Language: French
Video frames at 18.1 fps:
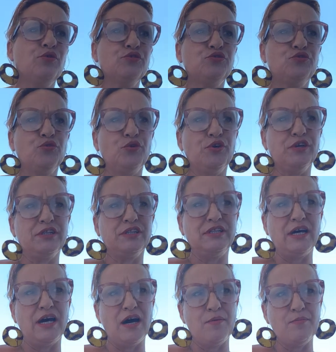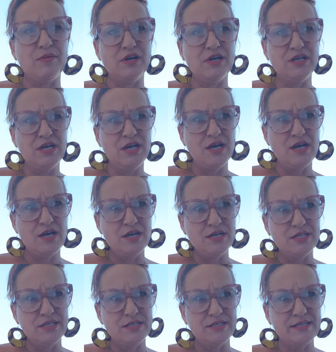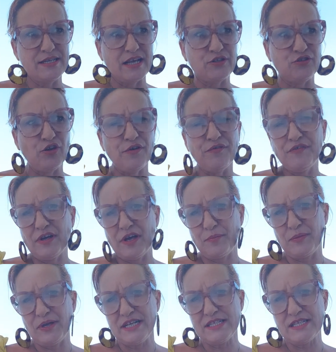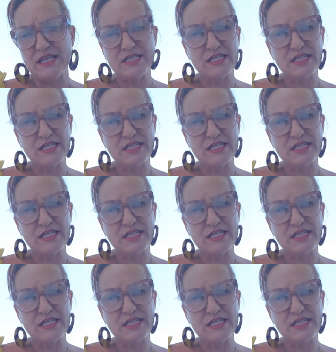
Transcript: aux tueurs d'âme. Secteur fermé, ça